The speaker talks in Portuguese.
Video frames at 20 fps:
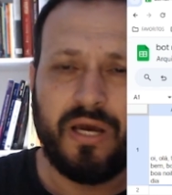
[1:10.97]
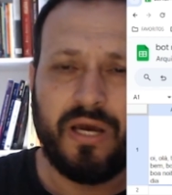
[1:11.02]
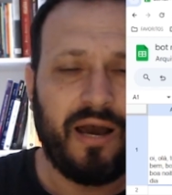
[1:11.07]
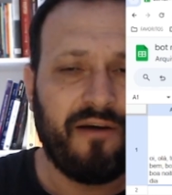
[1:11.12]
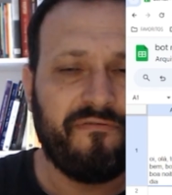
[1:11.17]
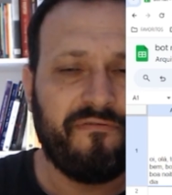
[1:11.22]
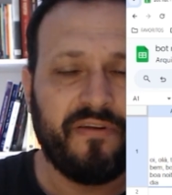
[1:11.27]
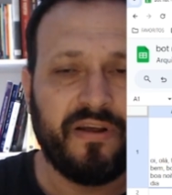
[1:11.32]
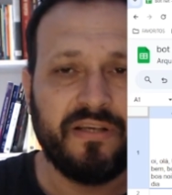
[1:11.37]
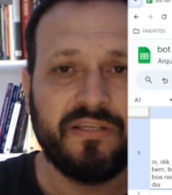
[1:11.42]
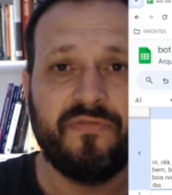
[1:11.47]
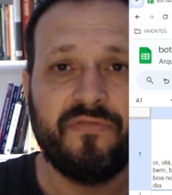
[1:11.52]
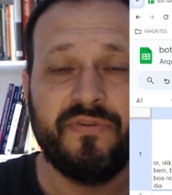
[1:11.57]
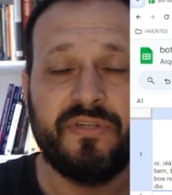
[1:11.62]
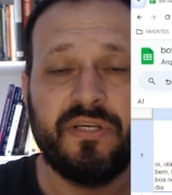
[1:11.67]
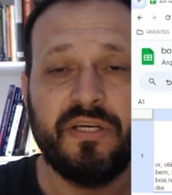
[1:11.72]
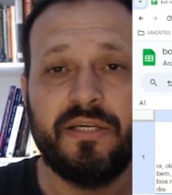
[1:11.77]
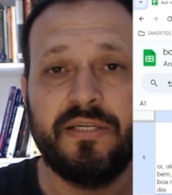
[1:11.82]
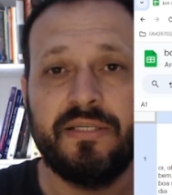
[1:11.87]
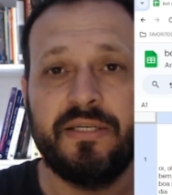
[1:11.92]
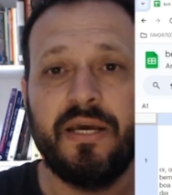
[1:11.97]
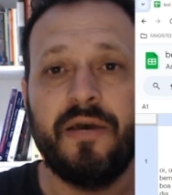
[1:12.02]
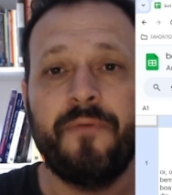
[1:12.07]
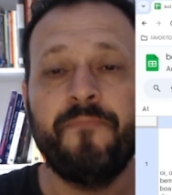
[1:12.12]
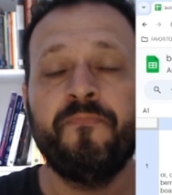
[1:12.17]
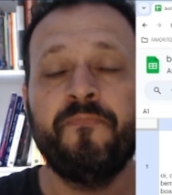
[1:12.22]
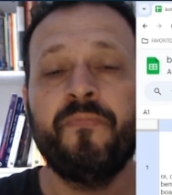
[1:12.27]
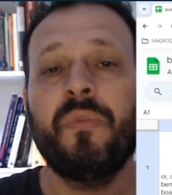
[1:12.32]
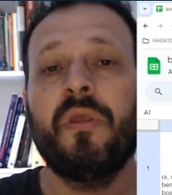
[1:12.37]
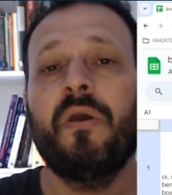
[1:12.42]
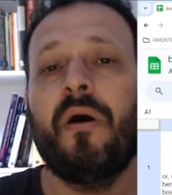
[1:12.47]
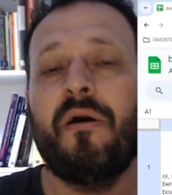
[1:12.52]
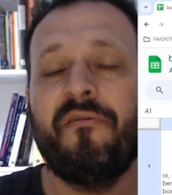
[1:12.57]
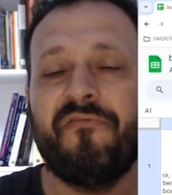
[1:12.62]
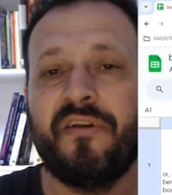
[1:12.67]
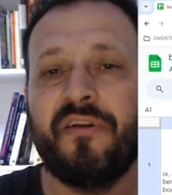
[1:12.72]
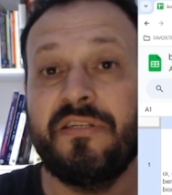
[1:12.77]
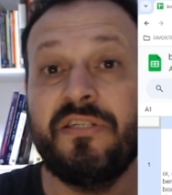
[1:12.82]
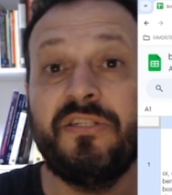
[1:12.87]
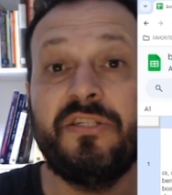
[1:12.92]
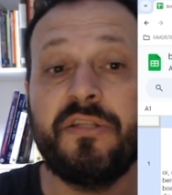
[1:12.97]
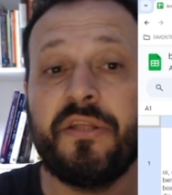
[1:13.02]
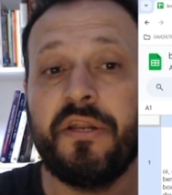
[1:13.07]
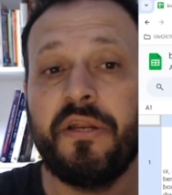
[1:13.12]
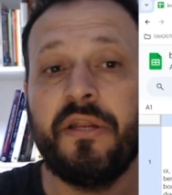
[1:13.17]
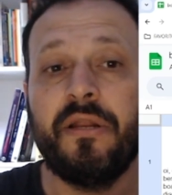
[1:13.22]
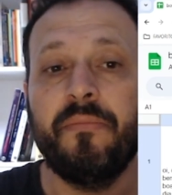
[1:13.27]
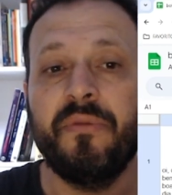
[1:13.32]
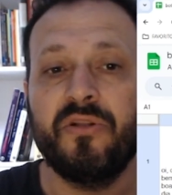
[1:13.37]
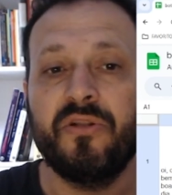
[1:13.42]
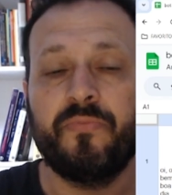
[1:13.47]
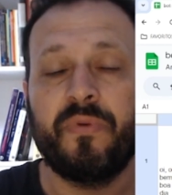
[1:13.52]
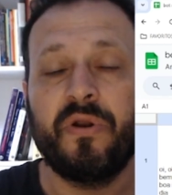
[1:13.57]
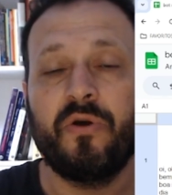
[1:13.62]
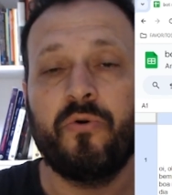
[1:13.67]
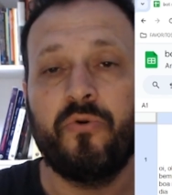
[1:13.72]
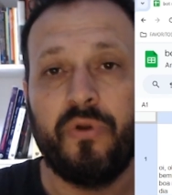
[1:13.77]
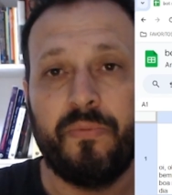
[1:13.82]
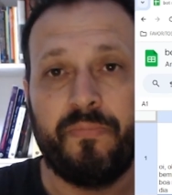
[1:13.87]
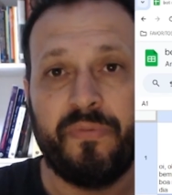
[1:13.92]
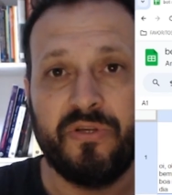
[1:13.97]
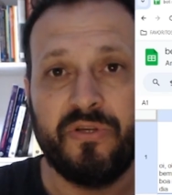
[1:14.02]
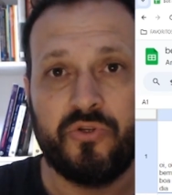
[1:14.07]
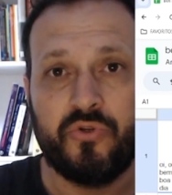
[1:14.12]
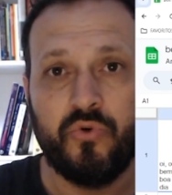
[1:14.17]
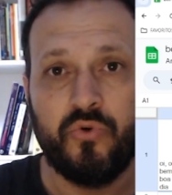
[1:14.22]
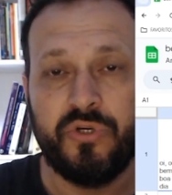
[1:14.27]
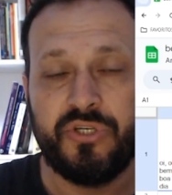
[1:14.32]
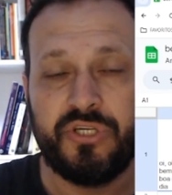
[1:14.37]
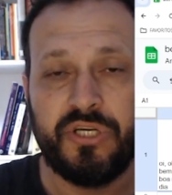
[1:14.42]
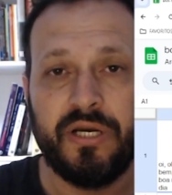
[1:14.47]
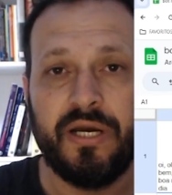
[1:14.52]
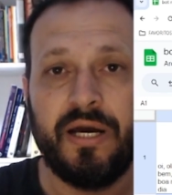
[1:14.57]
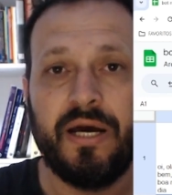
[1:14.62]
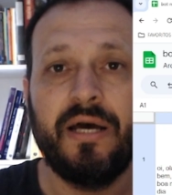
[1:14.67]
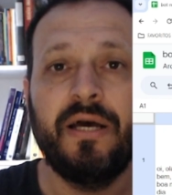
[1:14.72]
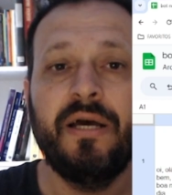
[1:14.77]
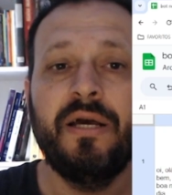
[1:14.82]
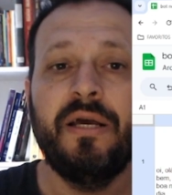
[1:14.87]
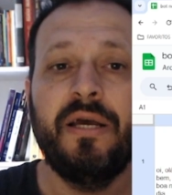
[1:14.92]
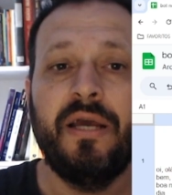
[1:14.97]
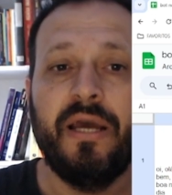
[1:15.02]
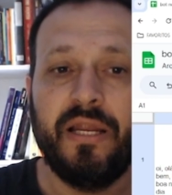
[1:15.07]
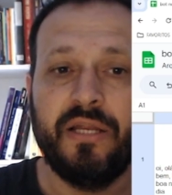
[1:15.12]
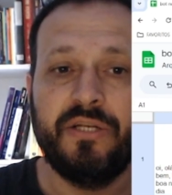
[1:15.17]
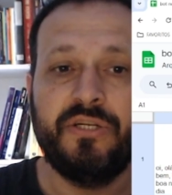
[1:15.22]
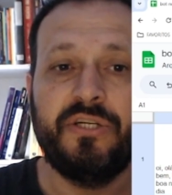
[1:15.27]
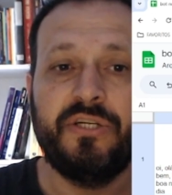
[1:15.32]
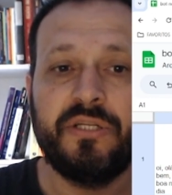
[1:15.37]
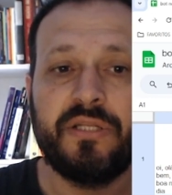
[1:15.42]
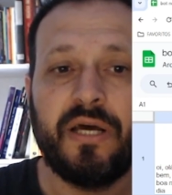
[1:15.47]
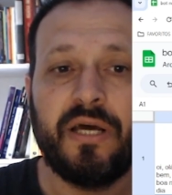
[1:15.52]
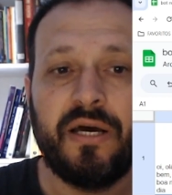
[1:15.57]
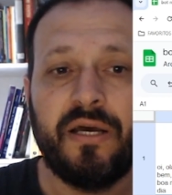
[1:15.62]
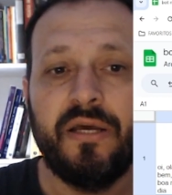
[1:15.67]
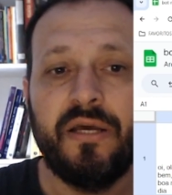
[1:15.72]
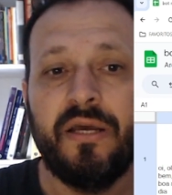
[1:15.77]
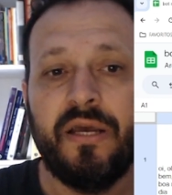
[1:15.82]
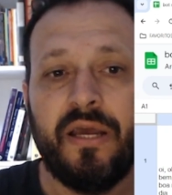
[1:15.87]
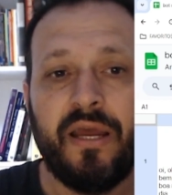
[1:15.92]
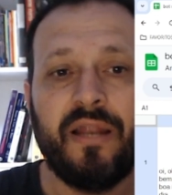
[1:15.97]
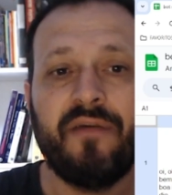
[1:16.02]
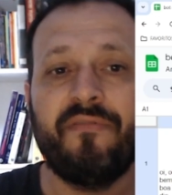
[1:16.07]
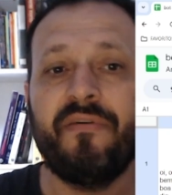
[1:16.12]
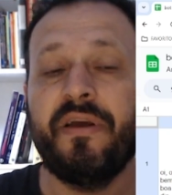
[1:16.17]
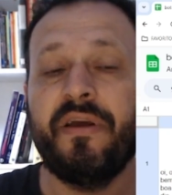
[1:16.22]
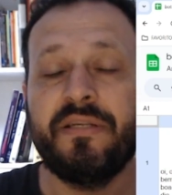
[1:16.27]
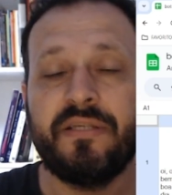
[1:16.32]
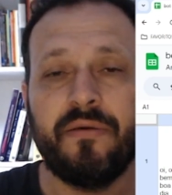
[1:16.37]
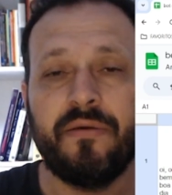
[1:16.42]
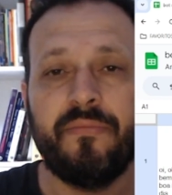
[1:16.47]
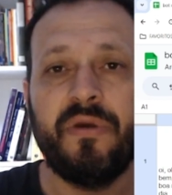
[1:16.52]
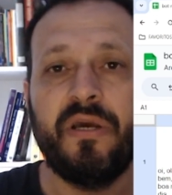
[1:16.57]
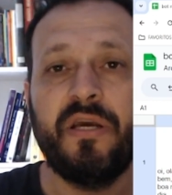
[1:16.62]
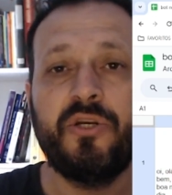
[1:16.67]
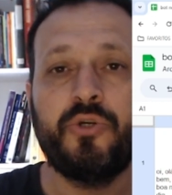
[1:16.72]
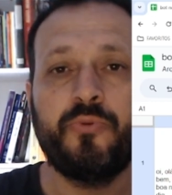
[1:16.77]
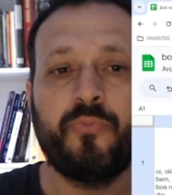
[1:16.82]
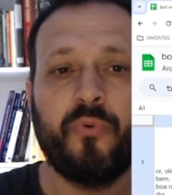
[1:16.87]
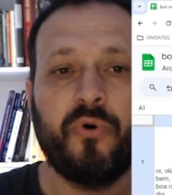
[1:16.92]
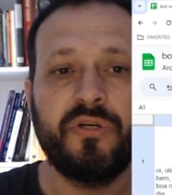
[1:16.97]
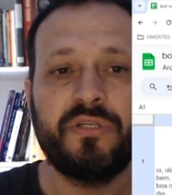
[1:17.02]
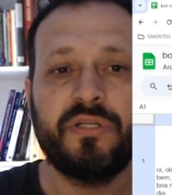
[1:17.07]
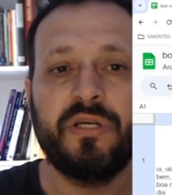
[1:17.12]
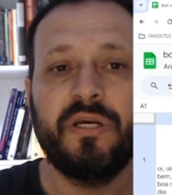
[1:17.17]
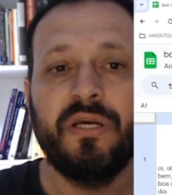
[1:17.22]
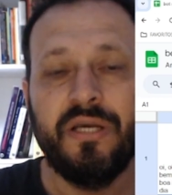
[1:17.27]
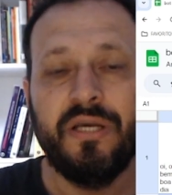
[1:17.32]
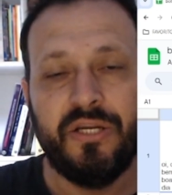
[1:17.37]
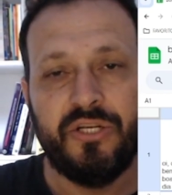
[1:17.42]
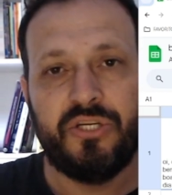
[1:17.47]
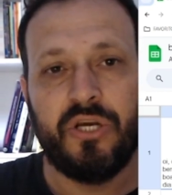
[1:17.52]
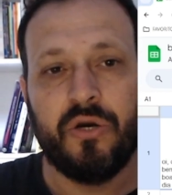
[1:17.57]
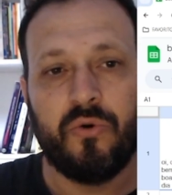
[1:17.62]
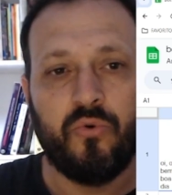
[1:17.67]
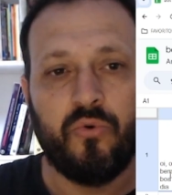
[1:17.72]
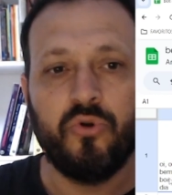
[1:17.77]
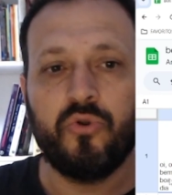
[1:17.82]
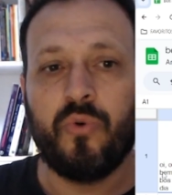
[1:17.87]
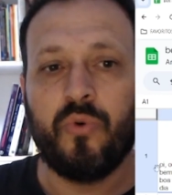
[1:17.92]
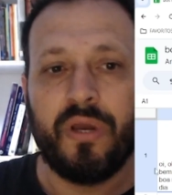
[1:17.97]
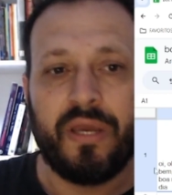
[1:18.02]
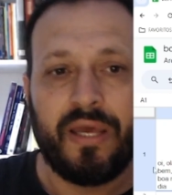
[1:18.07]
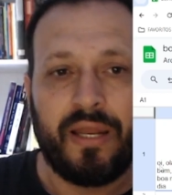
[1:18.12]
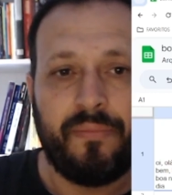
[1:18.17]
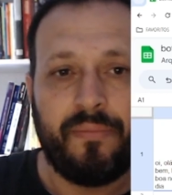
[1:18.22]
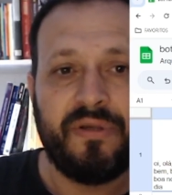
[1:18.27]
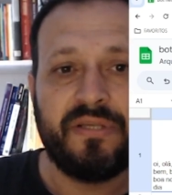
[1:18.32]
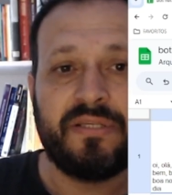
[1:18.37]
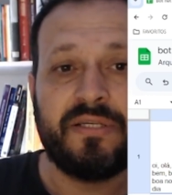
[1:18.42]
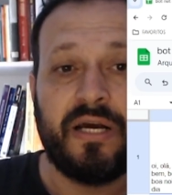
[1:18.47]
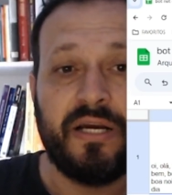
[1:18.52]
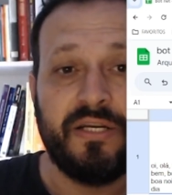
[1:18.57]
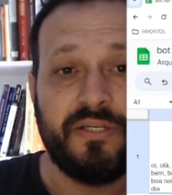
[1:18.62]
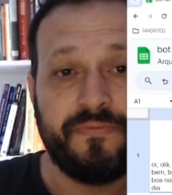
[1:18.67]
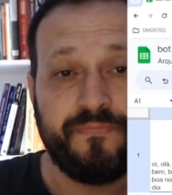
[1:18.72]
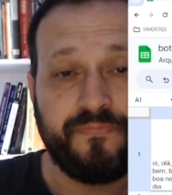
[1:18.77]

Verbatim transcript: A frase que você quiser, a frase de treinamento, para quando a pessoa chegar, ela digitar, ela vai receber a resposta de acordo com aquela mensagem.